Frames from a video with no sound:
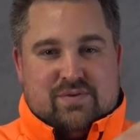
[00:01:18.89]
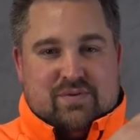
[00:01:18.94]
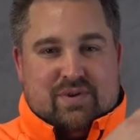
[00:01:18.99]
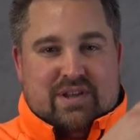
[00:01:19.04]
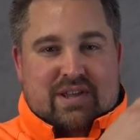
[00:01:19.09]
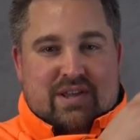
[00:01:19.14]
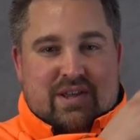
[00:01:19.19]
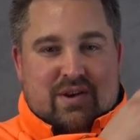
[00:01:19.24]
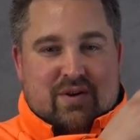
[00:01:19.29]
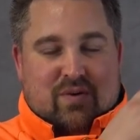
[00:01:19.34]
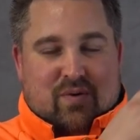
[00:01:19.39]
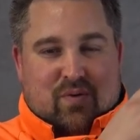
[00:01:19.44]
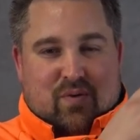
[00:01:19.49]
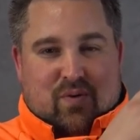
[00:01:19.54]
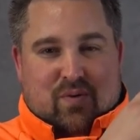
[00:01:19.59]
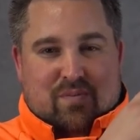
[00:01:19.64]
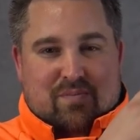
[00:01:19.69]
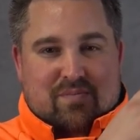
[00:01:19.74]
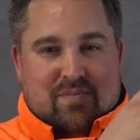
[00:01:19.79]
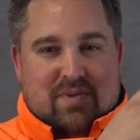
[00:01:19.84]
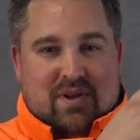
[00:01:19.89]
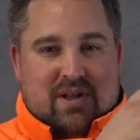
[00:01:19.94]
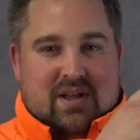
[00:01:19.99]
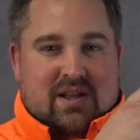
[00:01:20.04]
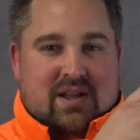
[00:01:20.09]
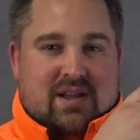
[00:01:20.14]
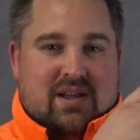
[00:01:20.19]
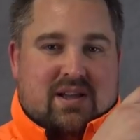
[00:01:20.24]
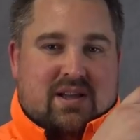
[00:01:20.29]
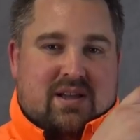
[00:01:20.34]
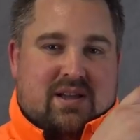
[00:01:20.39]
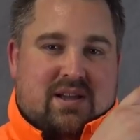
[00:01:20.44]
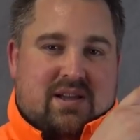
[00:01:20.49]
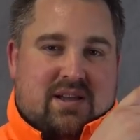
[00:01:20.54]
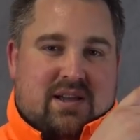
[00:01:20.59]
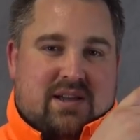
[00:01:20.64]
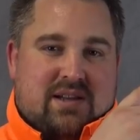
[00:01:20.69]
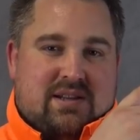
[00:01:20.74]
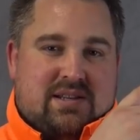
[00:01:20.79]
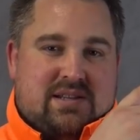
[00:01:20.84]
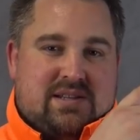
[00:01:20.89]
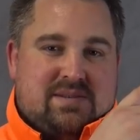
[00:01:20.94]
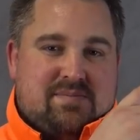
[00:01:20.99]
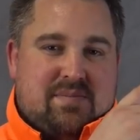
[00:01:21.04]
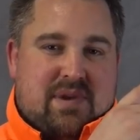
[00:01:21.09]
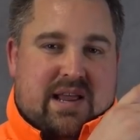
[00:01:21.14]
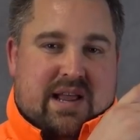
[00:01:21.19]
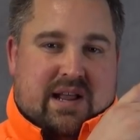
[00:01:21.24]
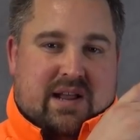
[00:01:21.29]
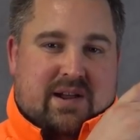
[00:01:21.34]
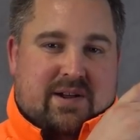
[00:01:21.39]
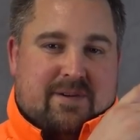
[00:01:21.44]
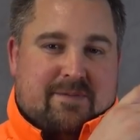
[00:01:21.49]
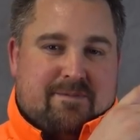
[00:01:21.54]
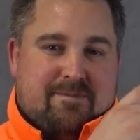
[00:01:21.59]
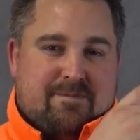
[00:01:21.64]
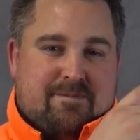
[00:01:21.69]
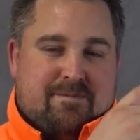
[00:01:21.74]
du hier oben in diesem Link.